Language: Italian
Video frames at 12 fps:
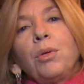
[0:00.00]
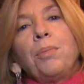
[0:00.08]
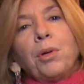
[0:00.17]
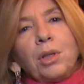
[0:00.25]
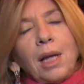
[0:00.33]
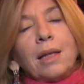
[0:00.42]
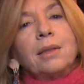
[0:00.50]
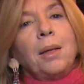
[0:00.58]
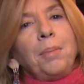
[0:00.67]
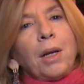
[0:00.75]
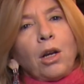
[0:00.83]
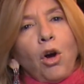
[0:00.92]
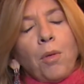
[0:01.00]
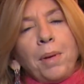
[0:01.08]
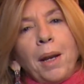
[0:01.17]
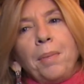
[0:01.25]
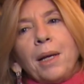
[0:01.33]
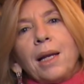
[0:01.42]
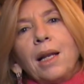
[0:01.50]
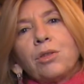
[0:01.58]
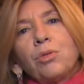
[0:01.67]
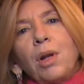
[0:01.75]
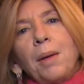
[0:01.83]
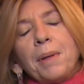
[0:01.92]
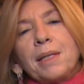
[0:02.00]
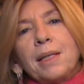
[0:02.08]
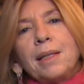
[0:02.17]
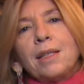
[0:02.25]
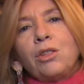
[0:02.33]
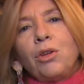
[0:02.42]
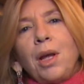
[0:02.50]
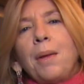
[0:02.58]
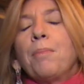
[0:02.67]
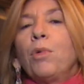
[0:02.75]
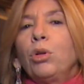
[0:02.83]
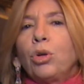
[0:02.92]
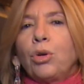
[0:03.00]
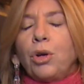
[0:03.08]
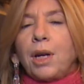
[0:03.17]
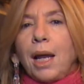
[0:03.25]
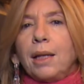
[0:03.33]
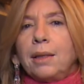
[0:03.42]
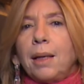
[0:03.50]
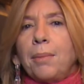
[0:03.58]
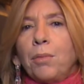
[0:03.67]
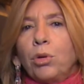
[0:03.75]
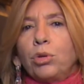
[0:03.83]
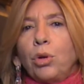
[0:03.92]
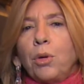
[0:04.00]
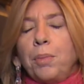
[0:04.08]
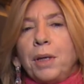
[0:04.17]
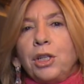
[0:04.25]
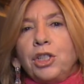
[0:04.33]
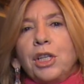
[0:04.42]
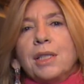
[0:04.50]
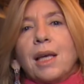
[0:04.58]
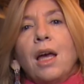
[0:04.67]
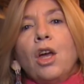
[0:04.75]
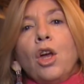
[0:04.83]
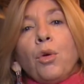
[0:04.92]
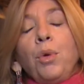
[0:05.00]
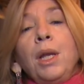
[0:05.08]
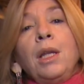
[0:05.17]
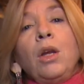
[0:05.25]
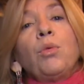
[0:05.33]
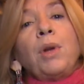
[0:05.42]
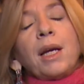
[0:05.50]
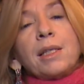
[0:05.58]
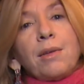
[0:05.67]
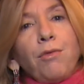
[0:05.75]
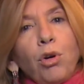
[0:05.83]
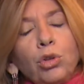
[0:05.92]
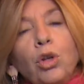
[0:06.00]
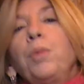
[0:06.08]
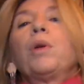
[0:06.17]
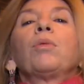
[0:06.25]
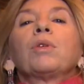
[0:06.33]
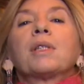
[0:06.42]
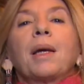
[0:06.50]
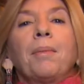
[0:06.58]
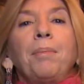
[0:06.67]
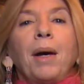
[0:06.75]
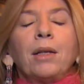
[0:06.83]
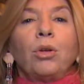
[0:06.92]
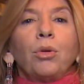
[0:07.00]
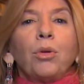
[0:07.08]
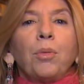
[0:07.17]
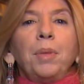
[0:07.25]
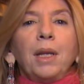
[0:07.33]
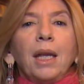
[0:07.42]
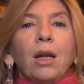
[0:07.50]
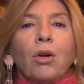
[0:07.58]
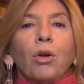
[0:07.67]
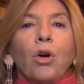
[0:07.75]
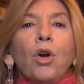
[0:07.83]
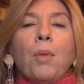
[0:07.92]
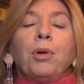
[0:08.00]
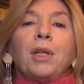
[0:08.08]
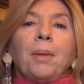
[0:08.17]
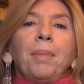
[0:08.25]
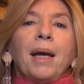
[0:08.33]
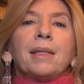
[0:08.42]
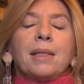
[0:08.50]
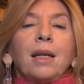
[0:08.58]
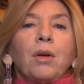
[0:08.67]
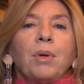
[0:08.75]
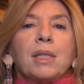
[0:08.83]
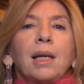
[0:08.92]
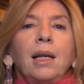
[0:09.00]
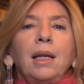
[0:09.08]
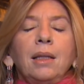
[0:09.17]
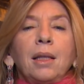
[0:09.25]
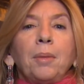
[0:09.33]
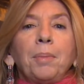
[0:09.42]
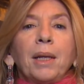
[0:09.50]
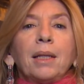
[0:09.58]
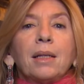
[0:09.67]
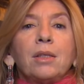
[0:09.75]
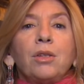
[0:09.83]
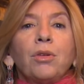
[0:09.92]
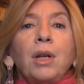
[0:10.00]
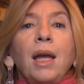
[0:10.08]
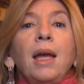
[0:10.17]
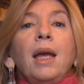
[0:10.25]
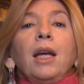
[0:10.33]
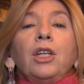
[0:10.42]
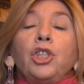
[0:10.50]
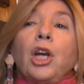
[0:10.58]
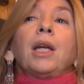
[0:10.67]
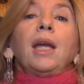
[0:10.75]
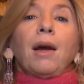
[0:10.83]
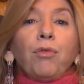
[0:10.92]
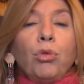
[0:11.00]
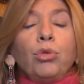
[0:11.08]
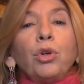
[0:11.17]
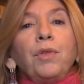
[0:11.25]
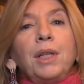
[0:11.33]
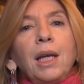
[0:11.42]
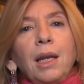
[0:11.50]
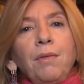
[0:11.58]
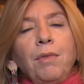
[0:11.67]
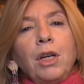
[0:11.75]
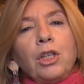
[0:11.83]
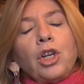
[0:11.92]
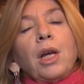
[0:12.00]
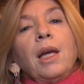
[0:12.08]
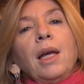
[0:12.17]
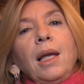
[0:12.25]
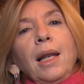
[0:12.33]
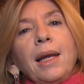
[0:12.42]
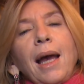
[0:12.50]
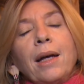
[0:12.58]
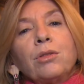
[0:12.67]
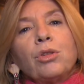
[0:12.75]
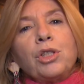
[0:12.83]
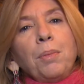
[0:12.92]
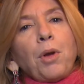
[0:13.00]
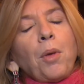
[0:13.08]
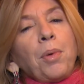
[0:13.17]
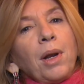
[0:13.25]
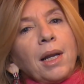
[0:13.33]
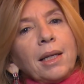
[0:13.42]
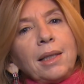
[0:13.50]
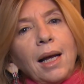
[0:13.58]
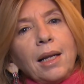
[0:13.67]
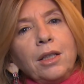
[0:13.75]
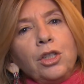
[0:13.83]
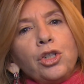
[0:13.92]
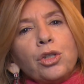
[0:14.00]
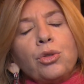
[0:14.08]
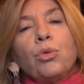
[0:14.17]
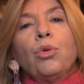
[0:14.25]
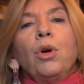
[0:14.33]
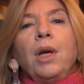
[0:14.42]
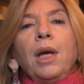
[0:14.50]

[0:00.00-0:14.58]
importante per l'opera perché la sua rappresentazione è molto corretta, molto precisa. Quindi un ex voto per uno scampato pericolo. Potrebbe essere questa l'interpretazione. C'è chi ha voluto vedere invece, legandosi proprio al Natale di Gesù,